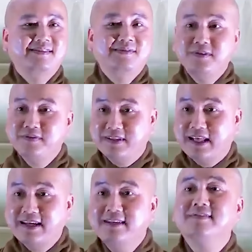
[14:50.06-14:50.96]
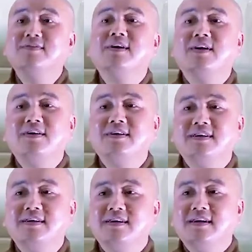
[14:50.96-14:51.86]
Quý vị thấy được qua nói
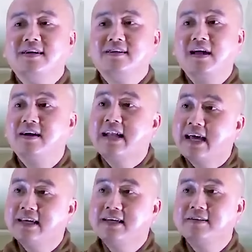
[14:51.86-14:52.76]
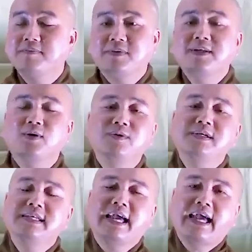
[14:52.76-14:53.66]
vậy đó. Chợ đây á, ví dụ
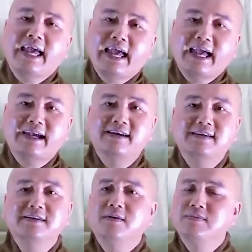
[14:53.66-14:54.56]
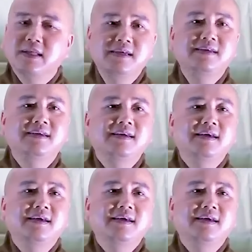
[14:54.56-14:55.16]
như nhà hàng, những công ty,